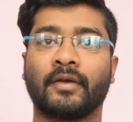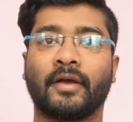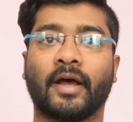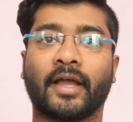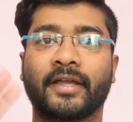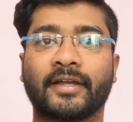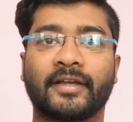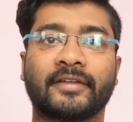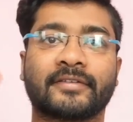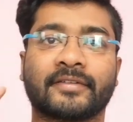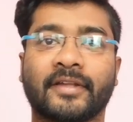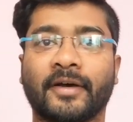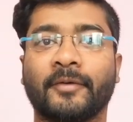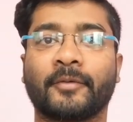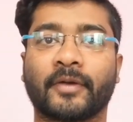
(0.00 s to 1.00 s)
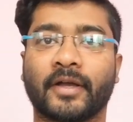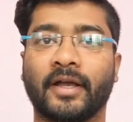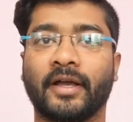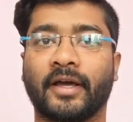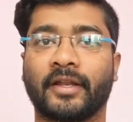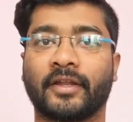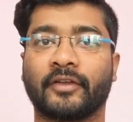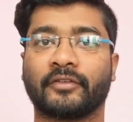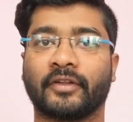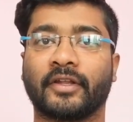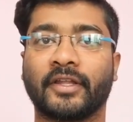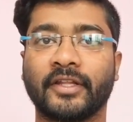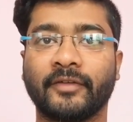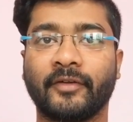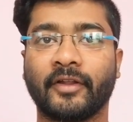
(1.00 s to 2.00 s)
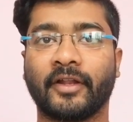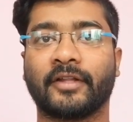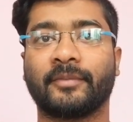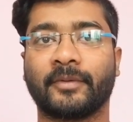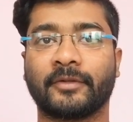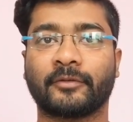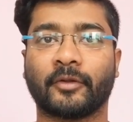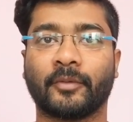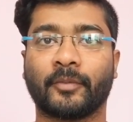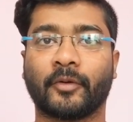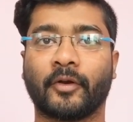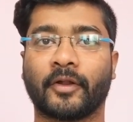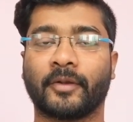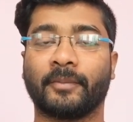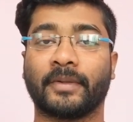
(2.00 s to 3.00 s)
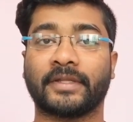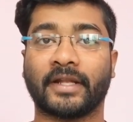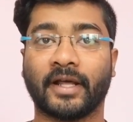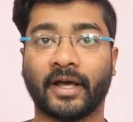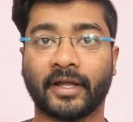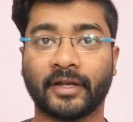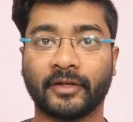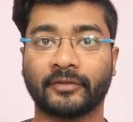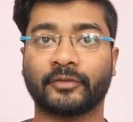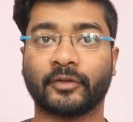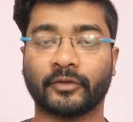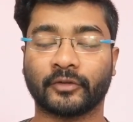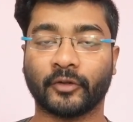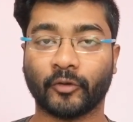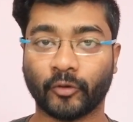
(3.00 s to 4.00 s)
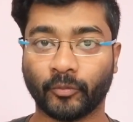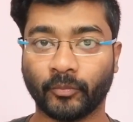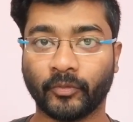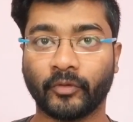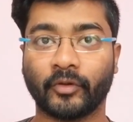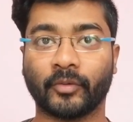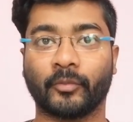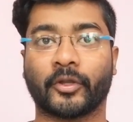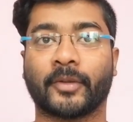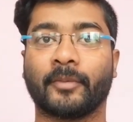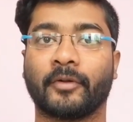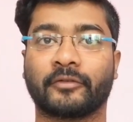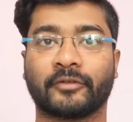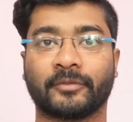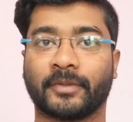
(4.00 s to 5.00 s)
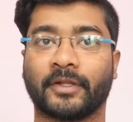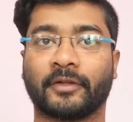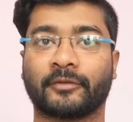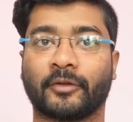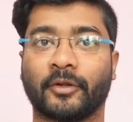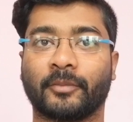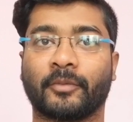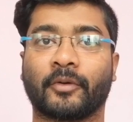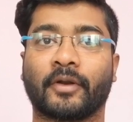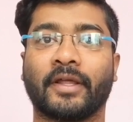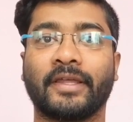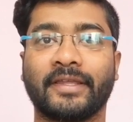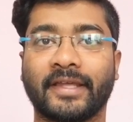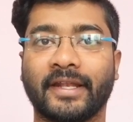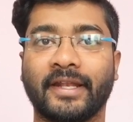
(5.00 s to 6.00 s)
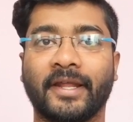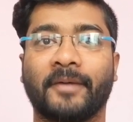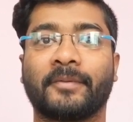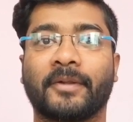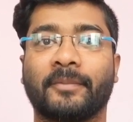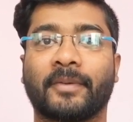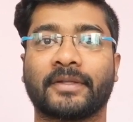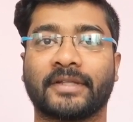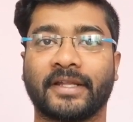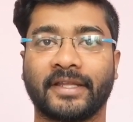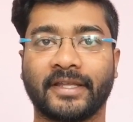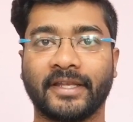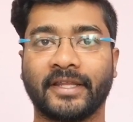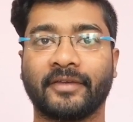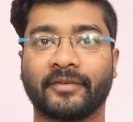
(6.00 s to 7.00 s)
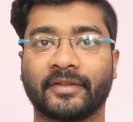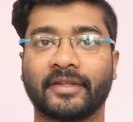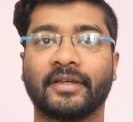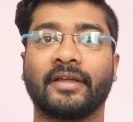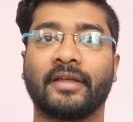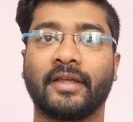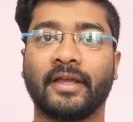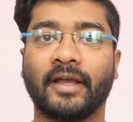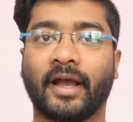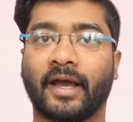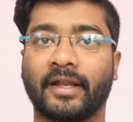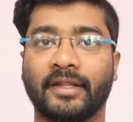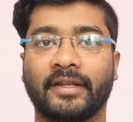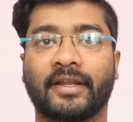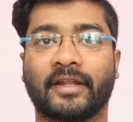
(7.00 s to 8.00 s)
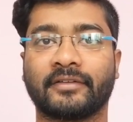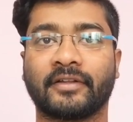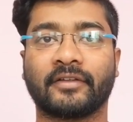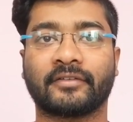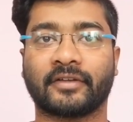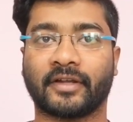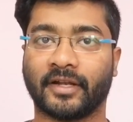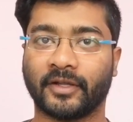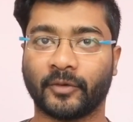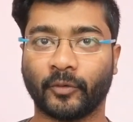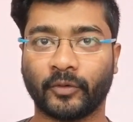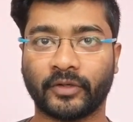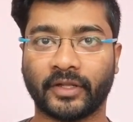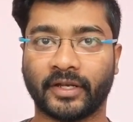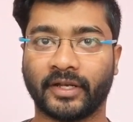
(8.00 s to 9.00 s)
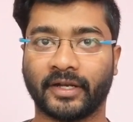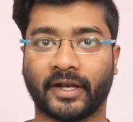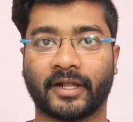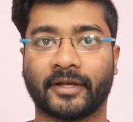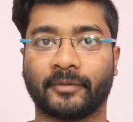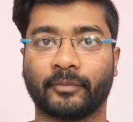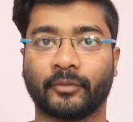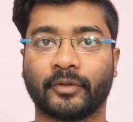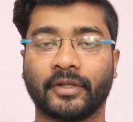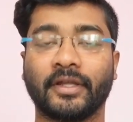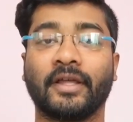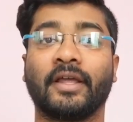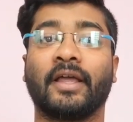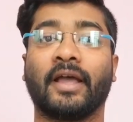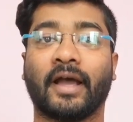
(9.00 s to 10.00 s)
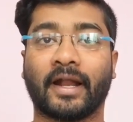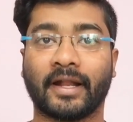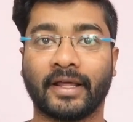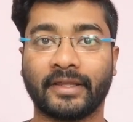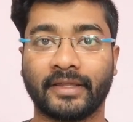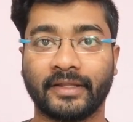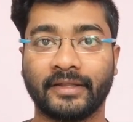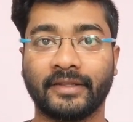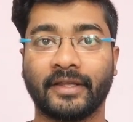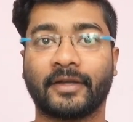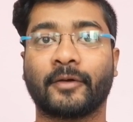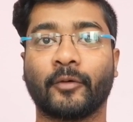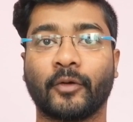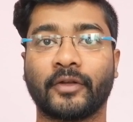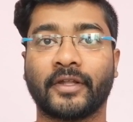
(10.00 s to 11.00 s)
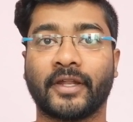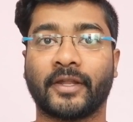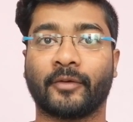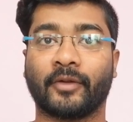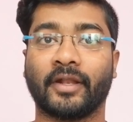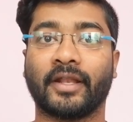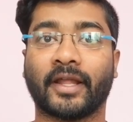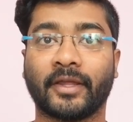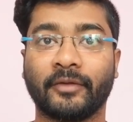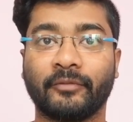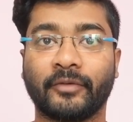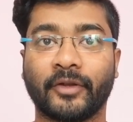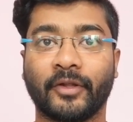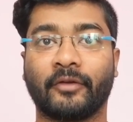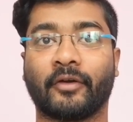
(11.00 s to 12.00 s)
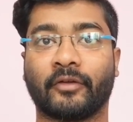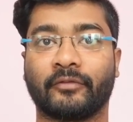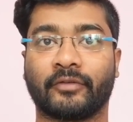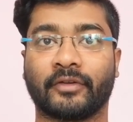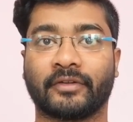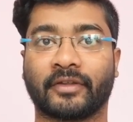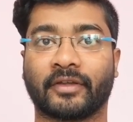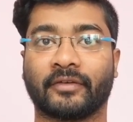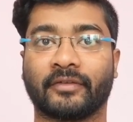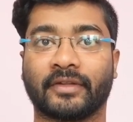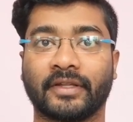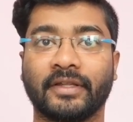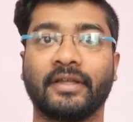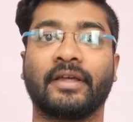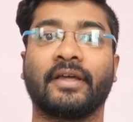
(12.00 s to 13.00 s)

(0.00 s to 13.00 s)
ஹை கைஸ் நான் உங்கள் ஹரிகிருஷ்ணன் இந்த வீடியோவில் எதை பற்றி சொல்ல போகிறோம் அப்படின்னு பார்த்தீங்கன்னா அரியர் ஸ்டூடெண்ட்ஸ்க்கு ரொம்பவே ஒரு முக்கியமான விஷயத்தை தான் சொல்ல போகிறேன் என்ன அப்படின்னு பார்த்தோன்னா இன்னைக்கு வந்து அரியர் கேன்சலேஷனுக்கான கோர்ட் ஹியரிங் நடக்க போகுது ஆனால் இந்த கோர்ட் ஹியரிங்கோட லைவ் வீடியோ கான்ஃபரன்சிங்கை வந்து